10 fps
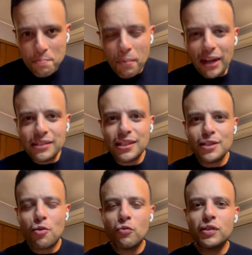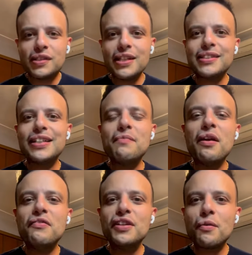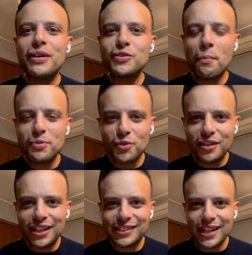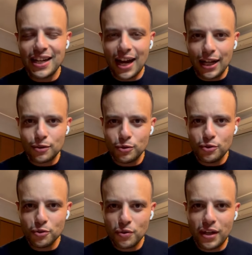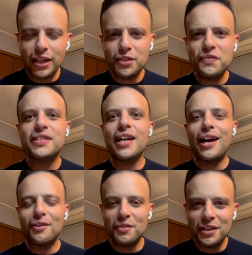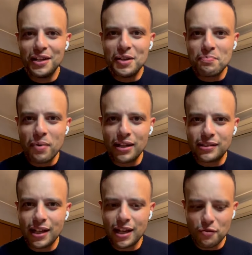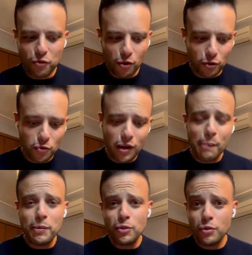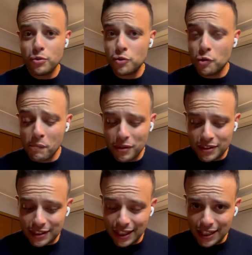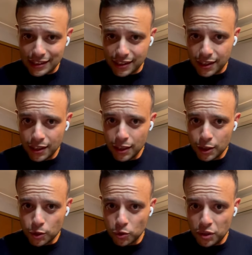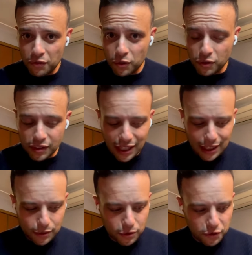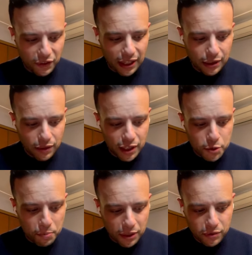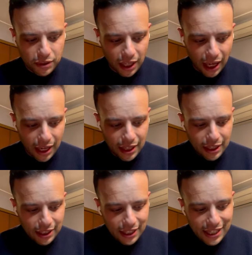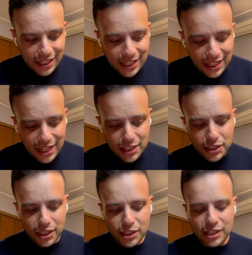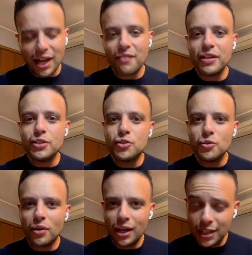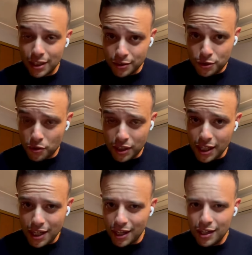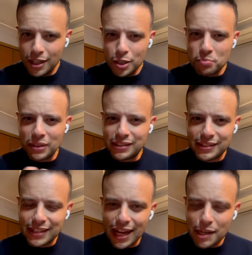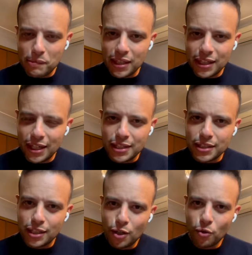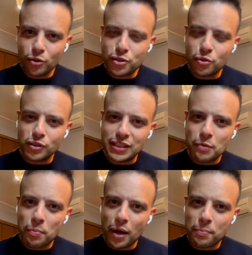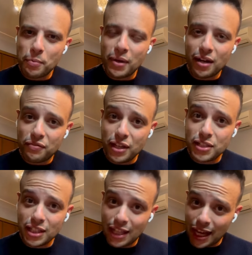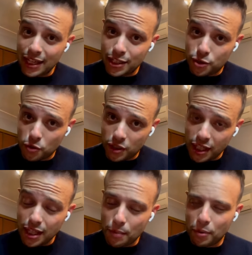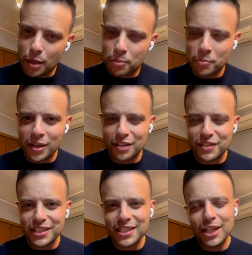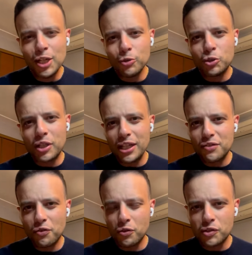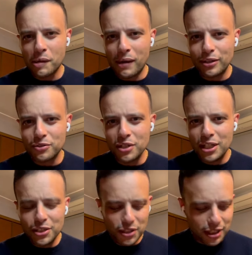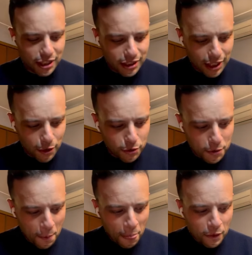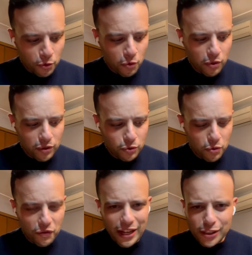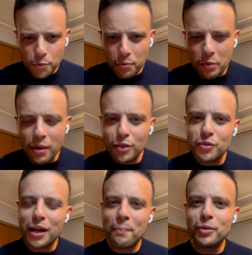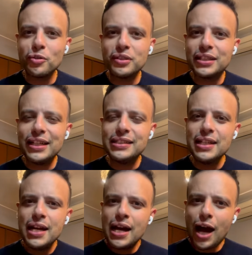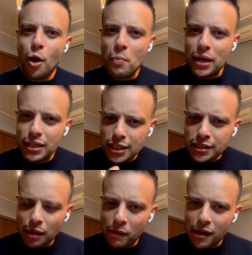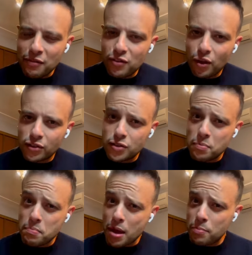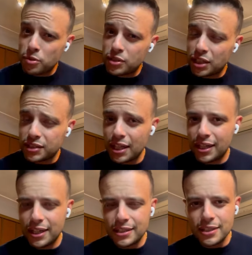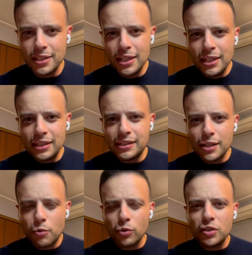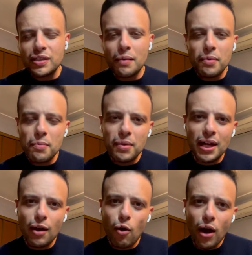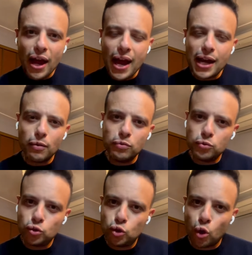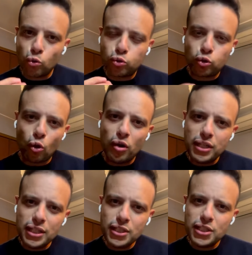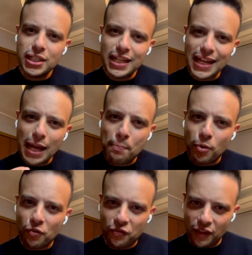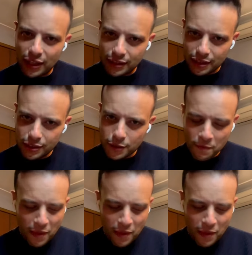Pai seja com você, seja bem-vindo a mais um episódio da série Atos, o que eles fizeram para ser quem foram. No capítulo de número 13 do livro dos Atos, falando a respeito da igreja que estava em Antioquia, uma célebre igreja, onde inclusive pela primeira vez, lá em Antioquia, pela primeira vez, os crentes foram chamados de cristãos. No, no verso 1 do capítulo 13, há uma lista maravilhosa de membros desta igreja que, segundo diz a Bíblia, eram doutores e profetas.